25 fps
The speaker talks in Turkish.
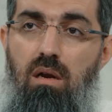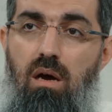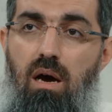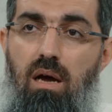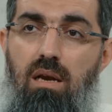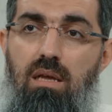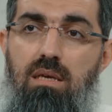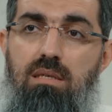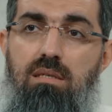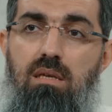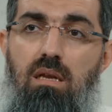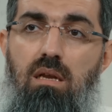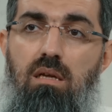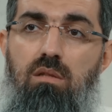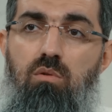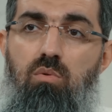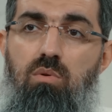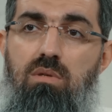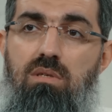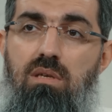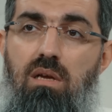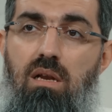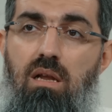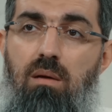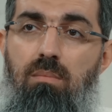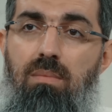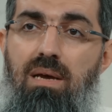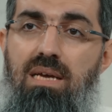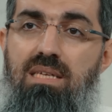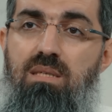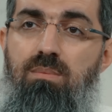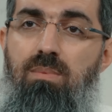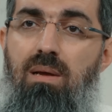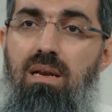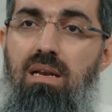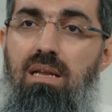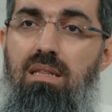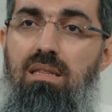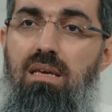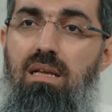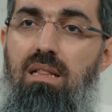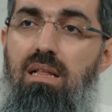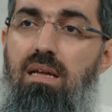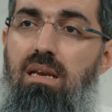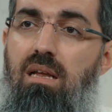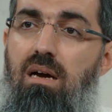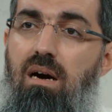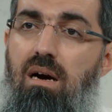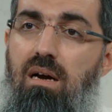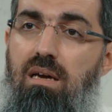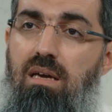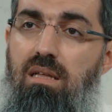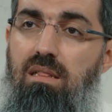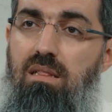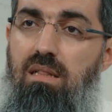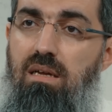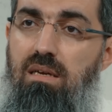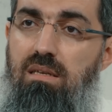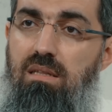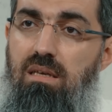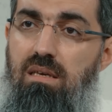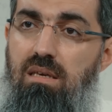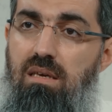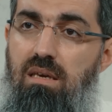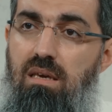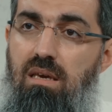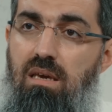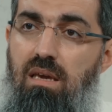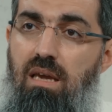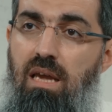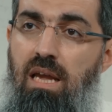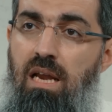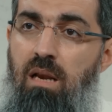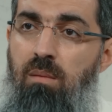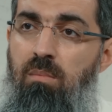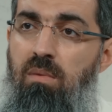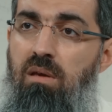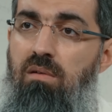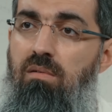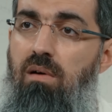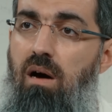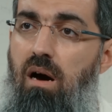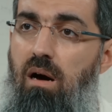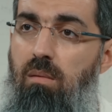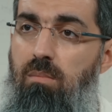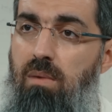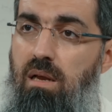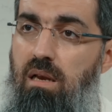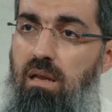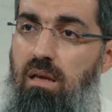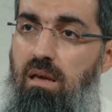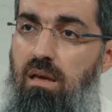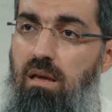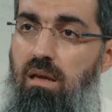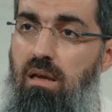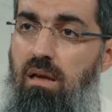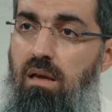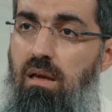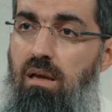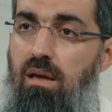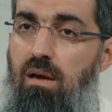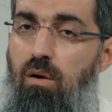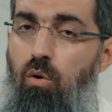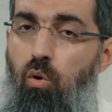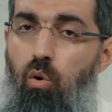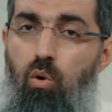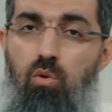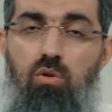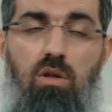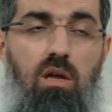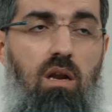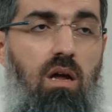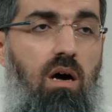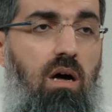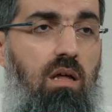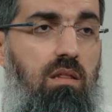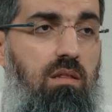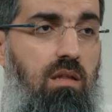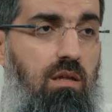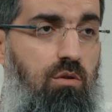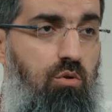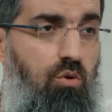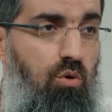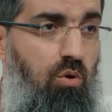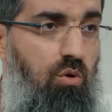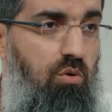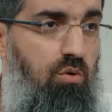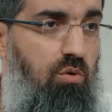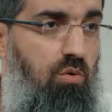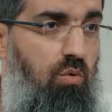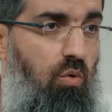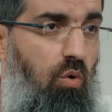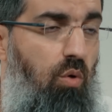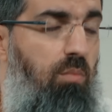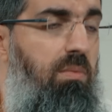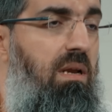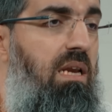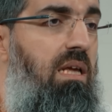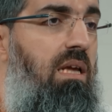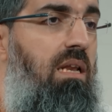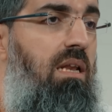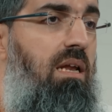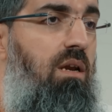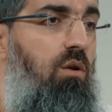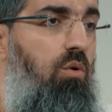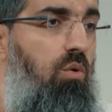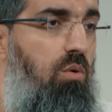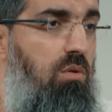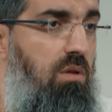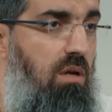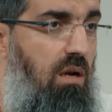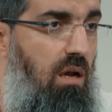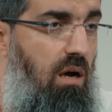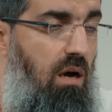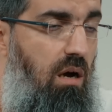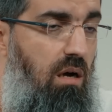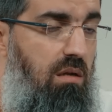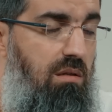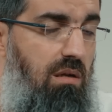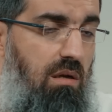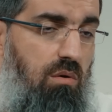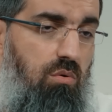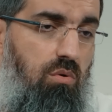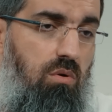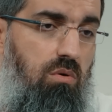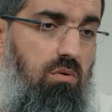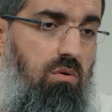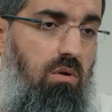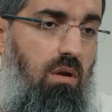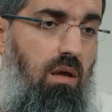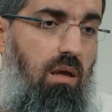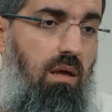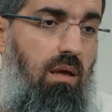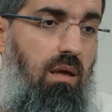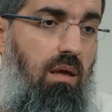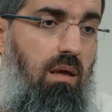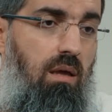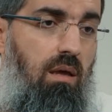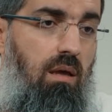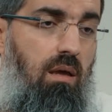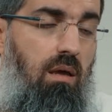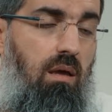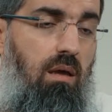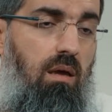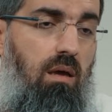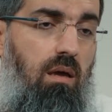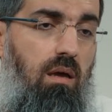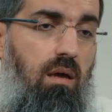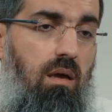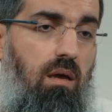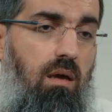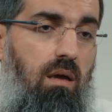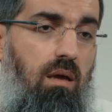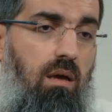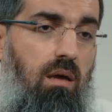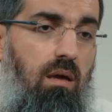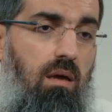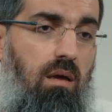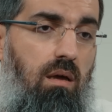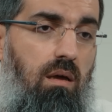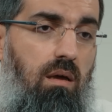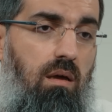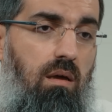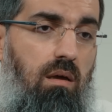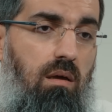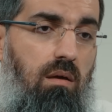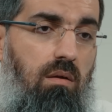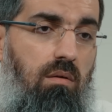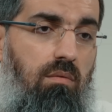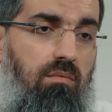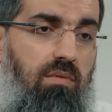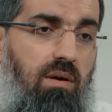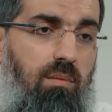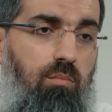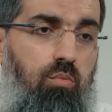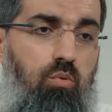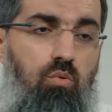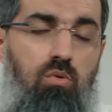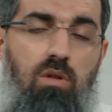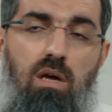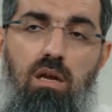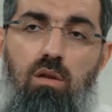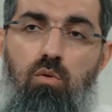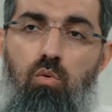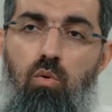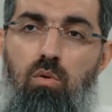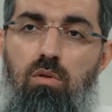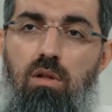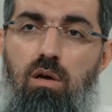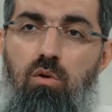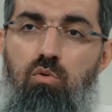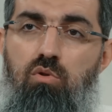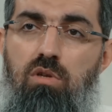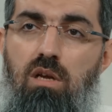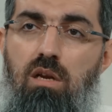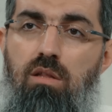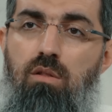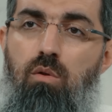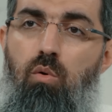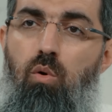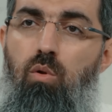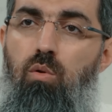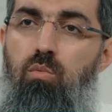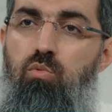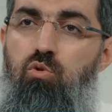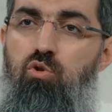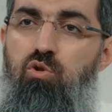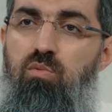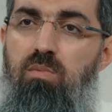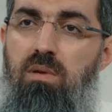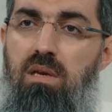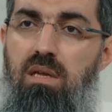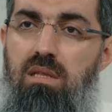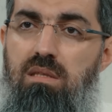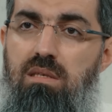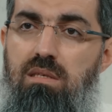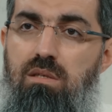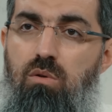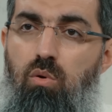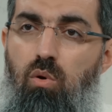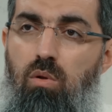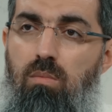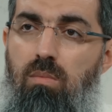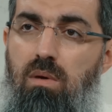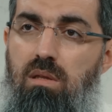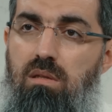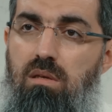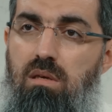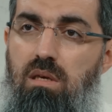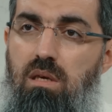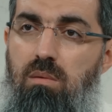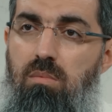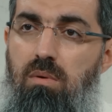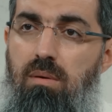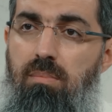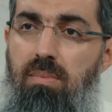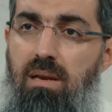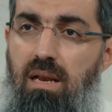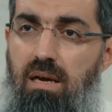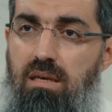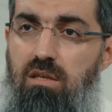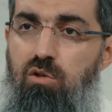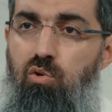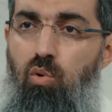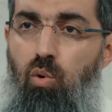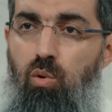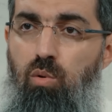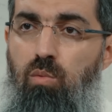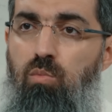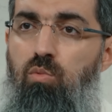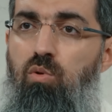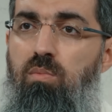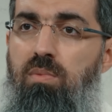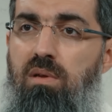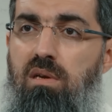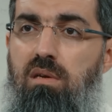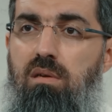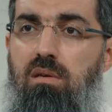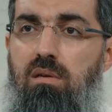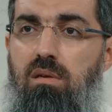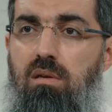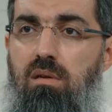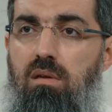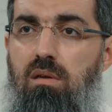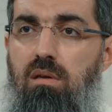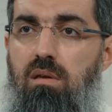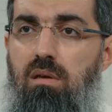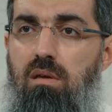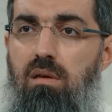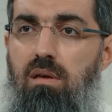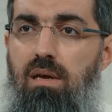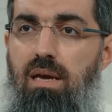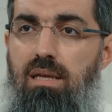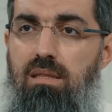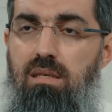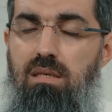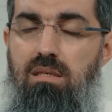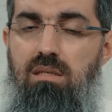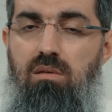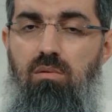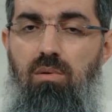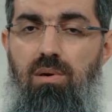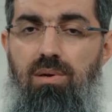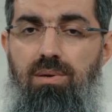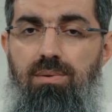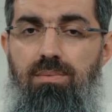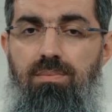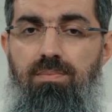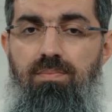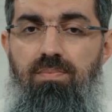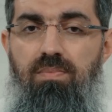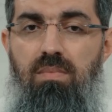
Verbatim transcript: Aleyhissalatü vesselam ezberledikleri ayetlerdeki ilmi ve ameli onlara anlatıyor, o bilgileri onlara aktarıyor. Ee, ve bunların onlar üzerinde olumsuz bir etkisi olmadığı gibi bilakis olumlu bir etkisi var.